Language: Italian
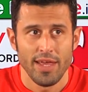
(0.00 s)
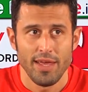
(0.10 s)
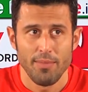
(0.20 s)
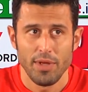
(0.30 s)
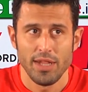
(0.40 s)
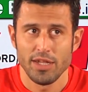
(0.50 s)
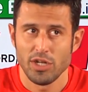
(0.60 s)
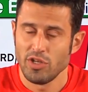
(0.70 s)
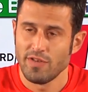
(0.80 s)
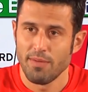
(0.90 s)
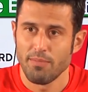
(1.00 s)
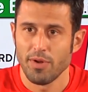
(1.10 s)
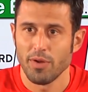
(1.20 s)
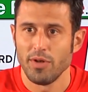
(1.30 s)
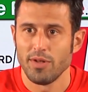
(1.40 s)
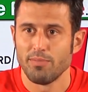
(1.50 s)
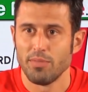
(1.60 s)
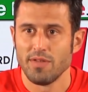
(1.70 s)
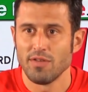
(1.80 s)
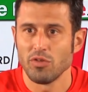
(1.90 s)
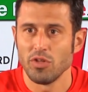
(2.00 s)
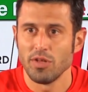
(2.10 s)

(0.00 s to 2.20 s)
e metterci sempre quel pizzico di